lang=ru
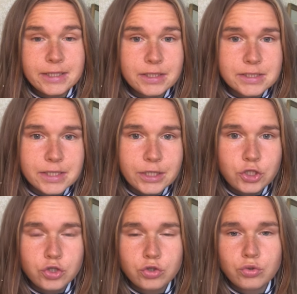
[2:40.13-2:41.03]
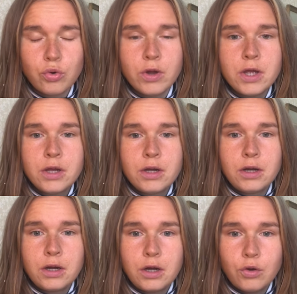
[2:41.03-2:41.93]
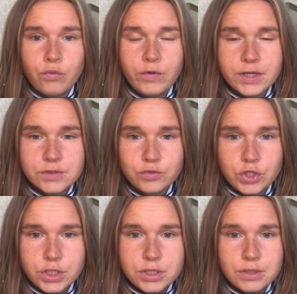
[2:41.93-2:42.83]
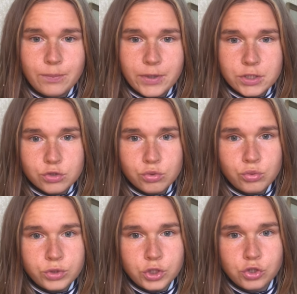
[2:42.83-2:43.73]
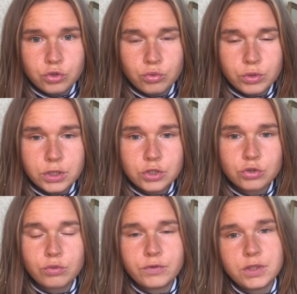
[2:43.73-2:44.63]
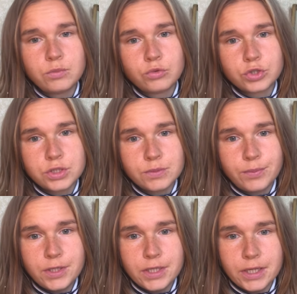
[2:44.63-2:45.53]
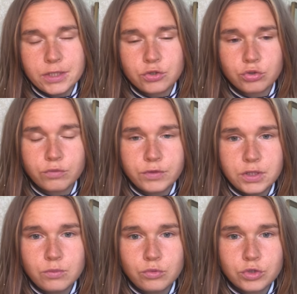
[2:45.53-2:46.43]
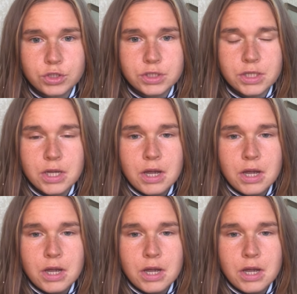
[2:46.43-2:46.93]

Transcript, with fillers: Это значит, что а, у вас в жизни происходит что-то, что вы не можете принять, что вы не можете